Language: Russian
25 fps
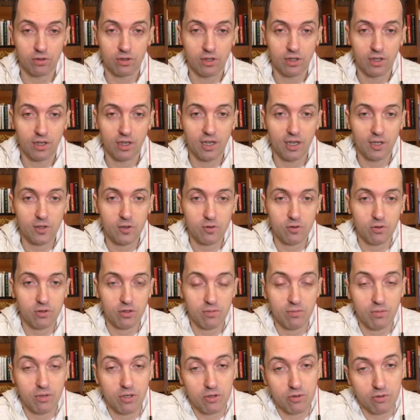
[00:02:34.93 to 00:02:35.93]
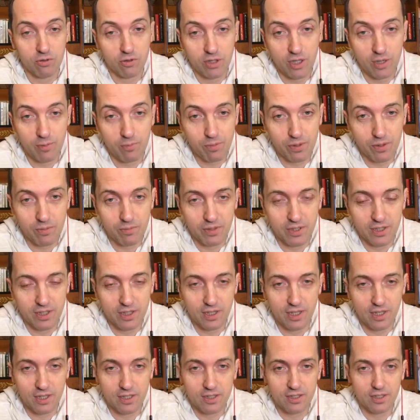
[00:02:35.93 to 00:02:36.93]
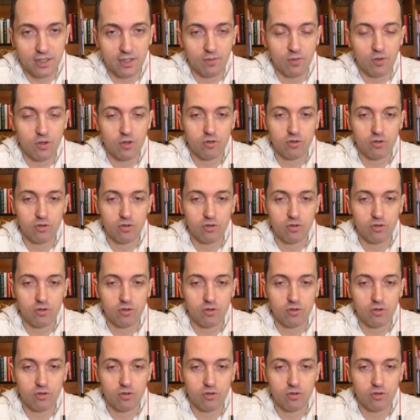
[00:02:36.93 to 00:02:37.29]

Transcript: лекцию небольшую дам про медитацию отвечу